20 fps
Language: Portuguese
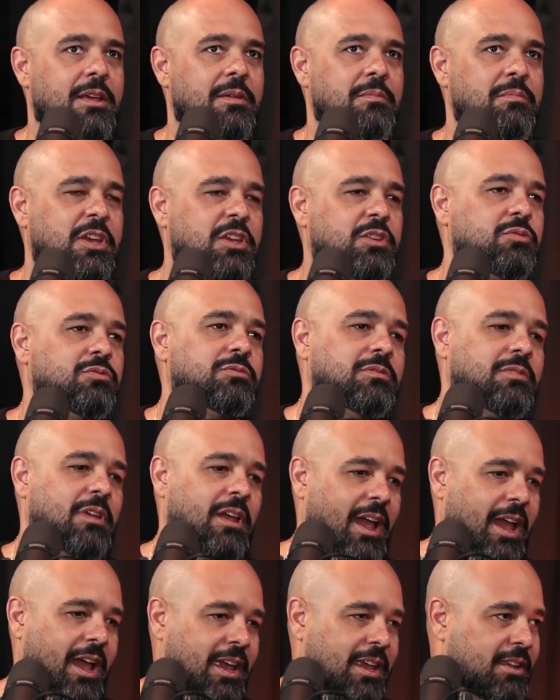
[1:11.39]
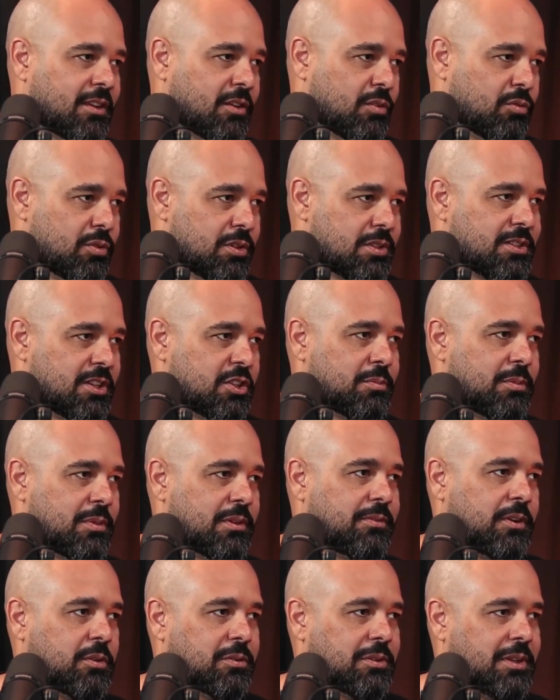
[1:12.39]
mesmo ainda cursando uma
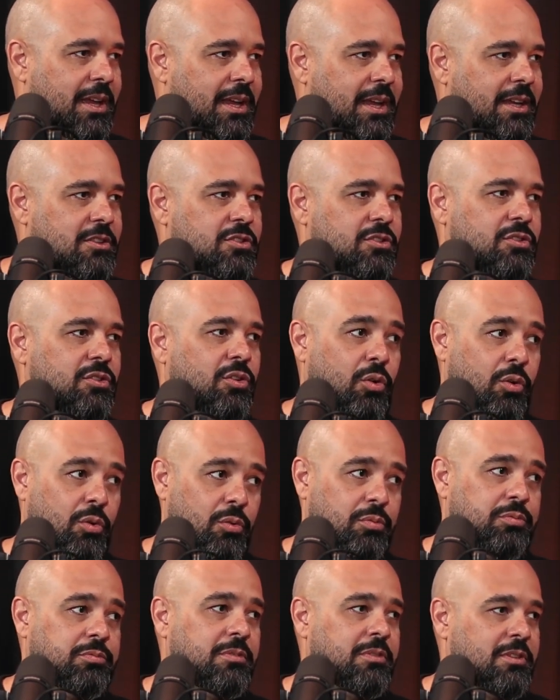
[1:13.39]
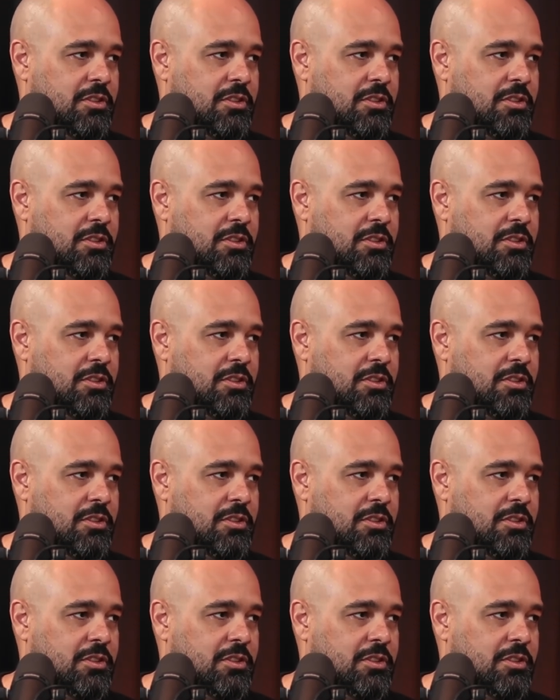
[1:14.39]
faculdade ou